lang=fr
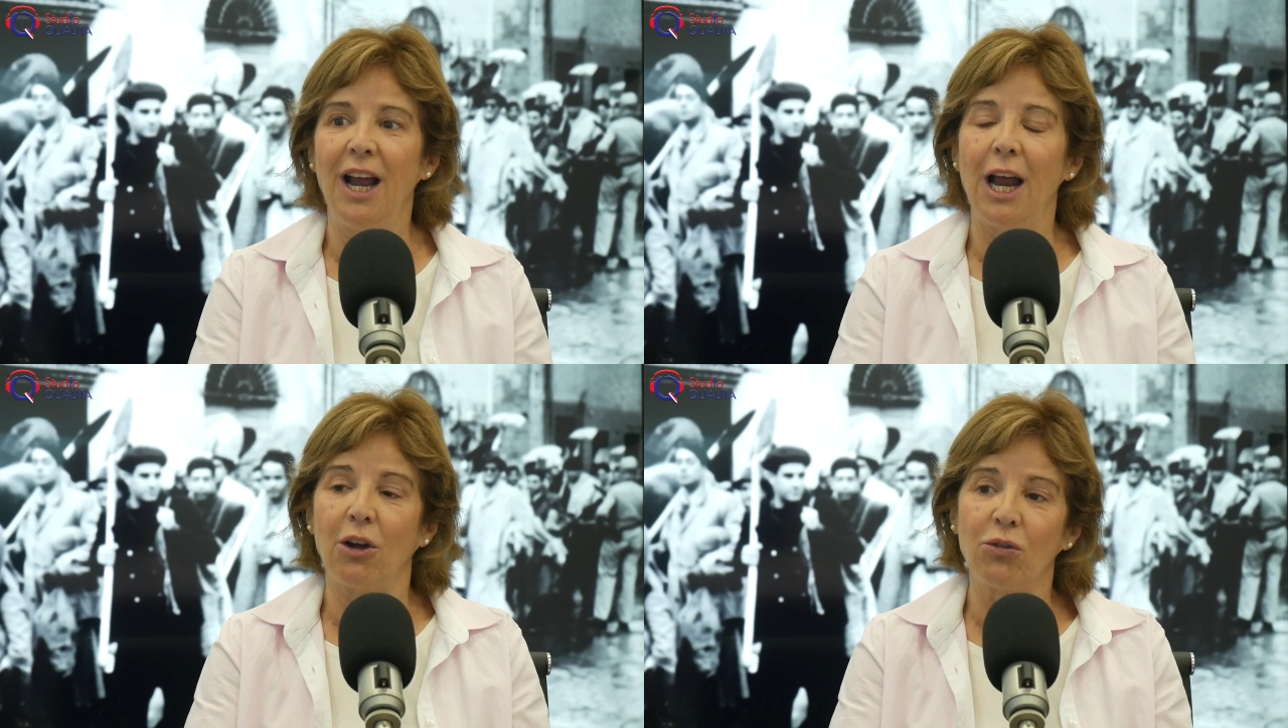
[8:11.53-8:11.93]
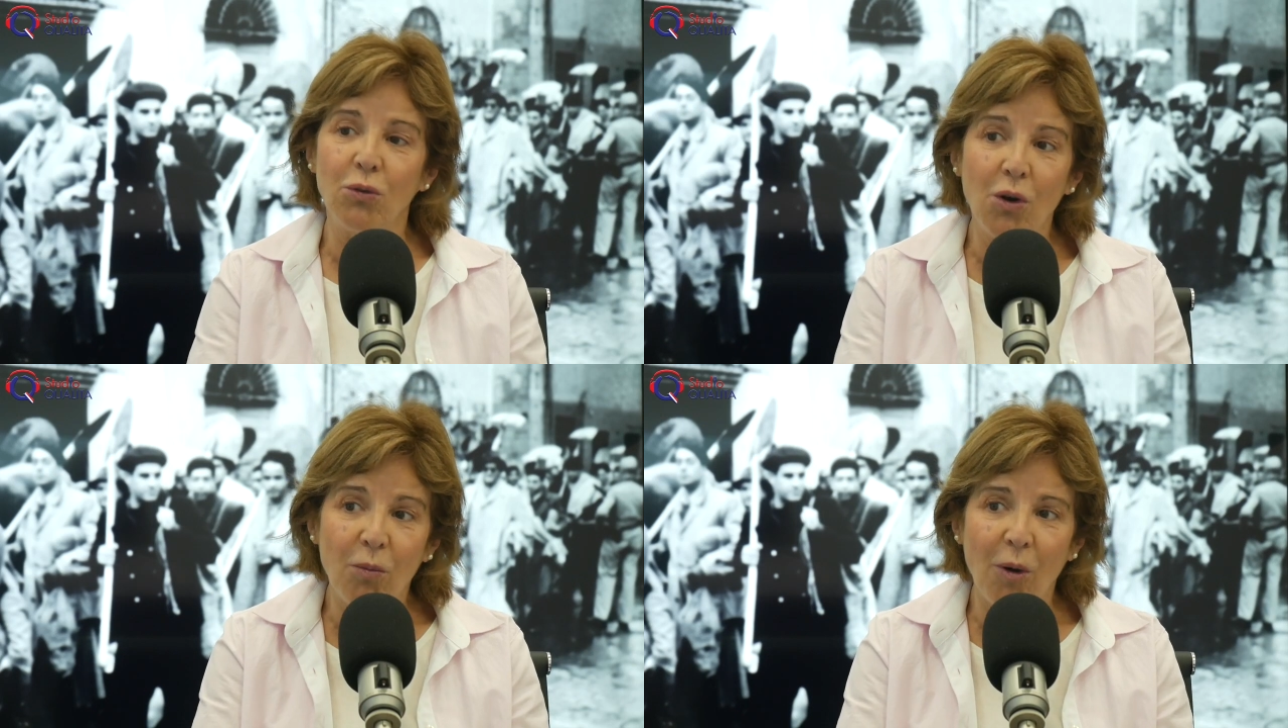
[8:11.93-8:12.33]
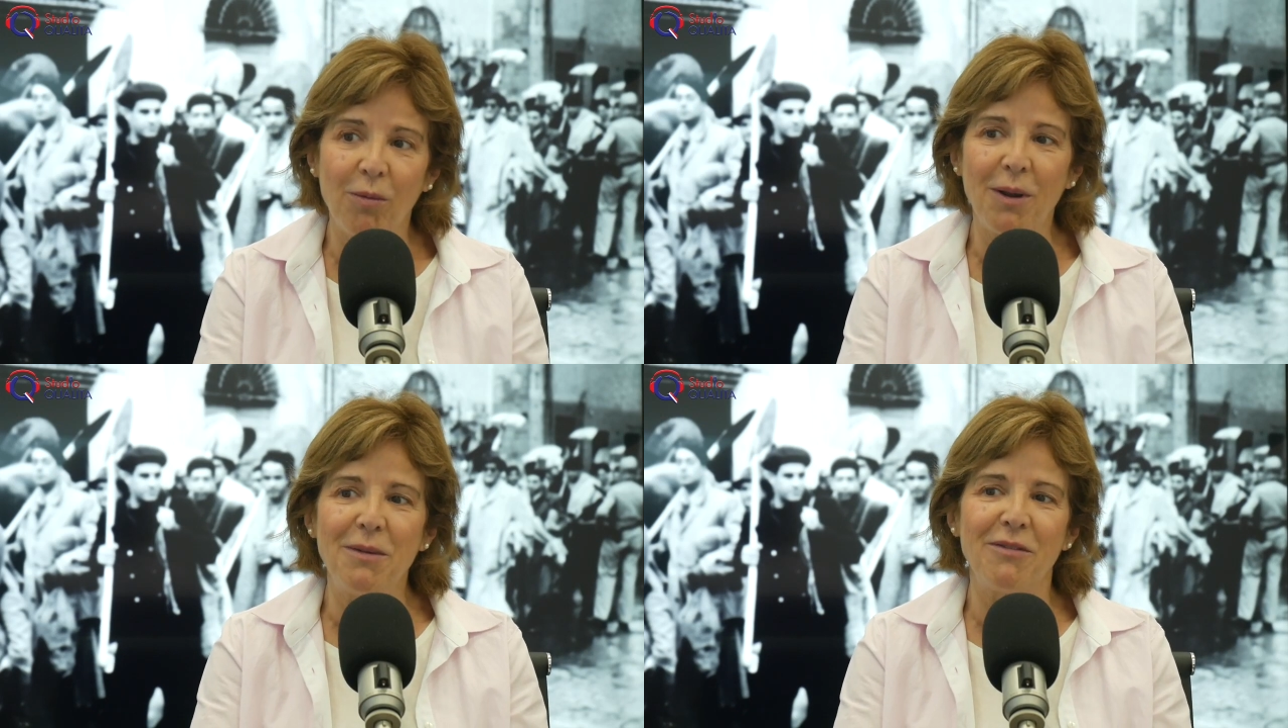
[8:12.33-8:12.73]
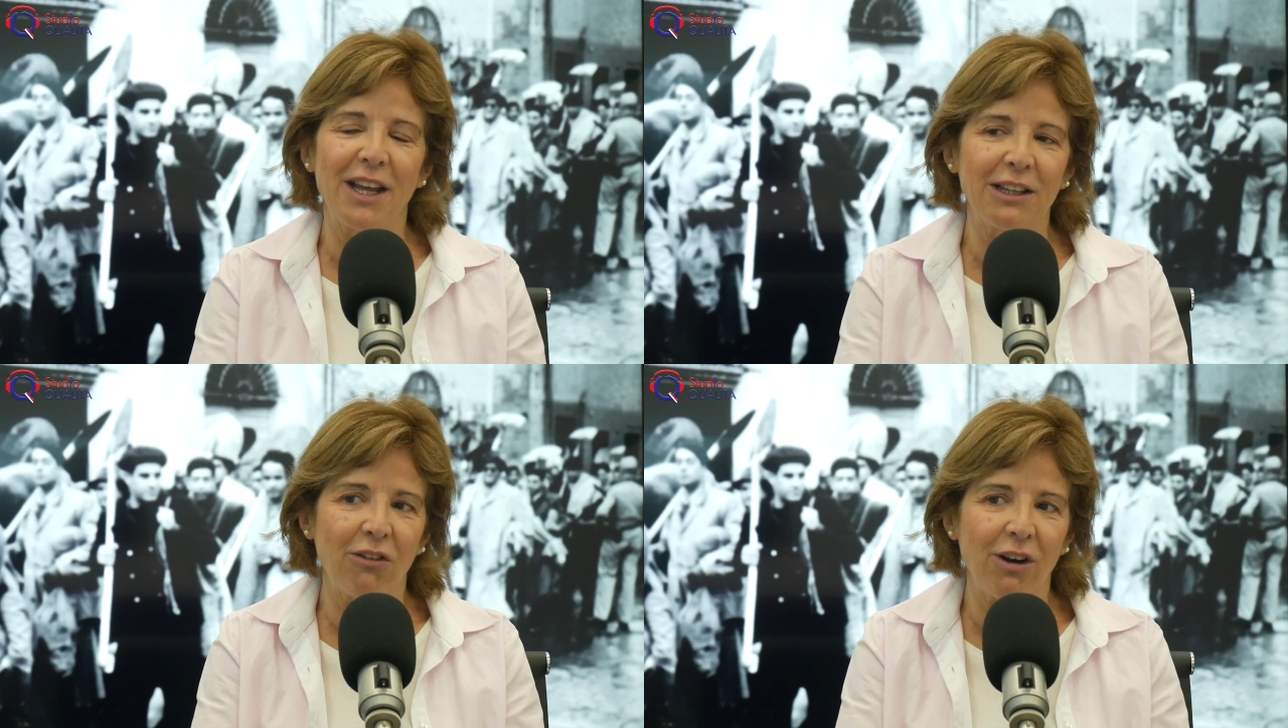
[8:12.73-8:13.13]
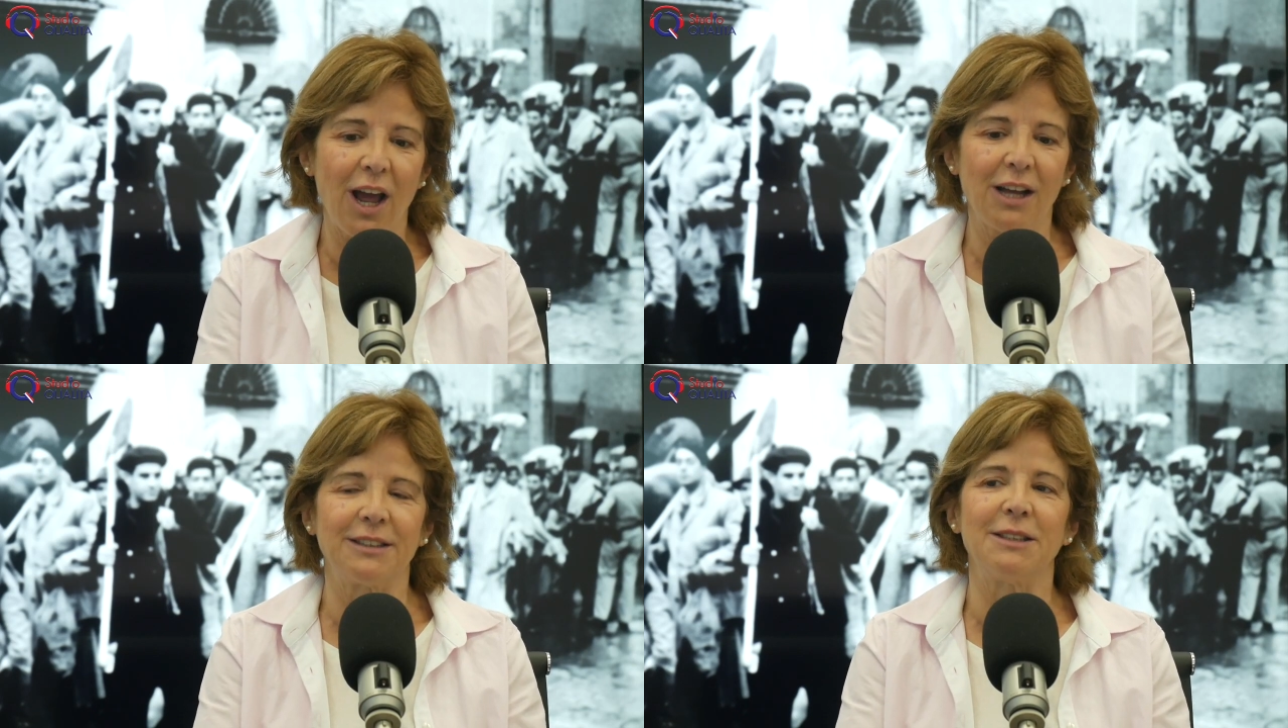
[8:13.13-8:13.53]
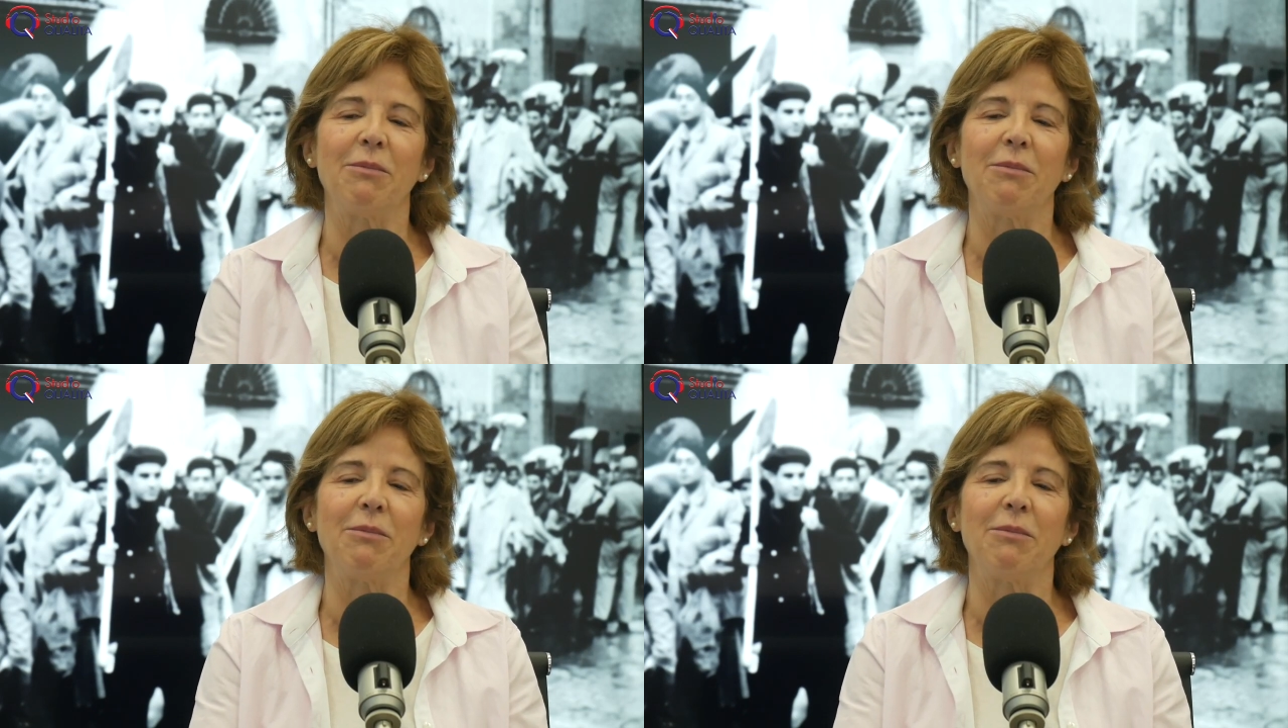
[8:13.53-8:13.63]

Alors, tout le problème, il va être là.